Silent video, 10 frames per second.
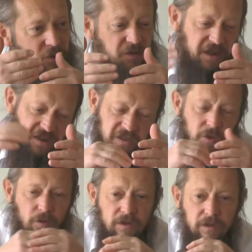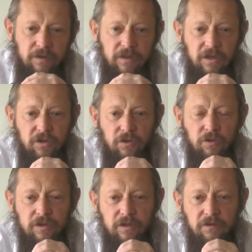встретиться снова с ним, сказали, что
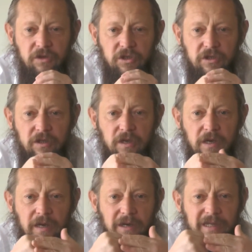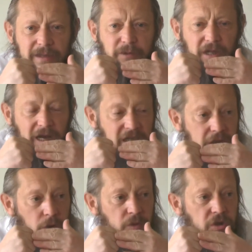вот Всевышний это был
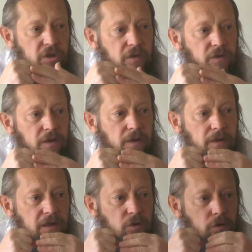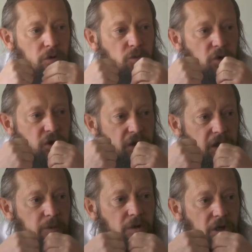особый человек, которого больше
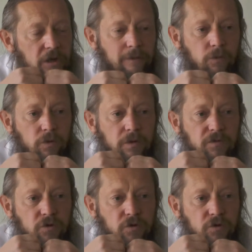не было и не будет.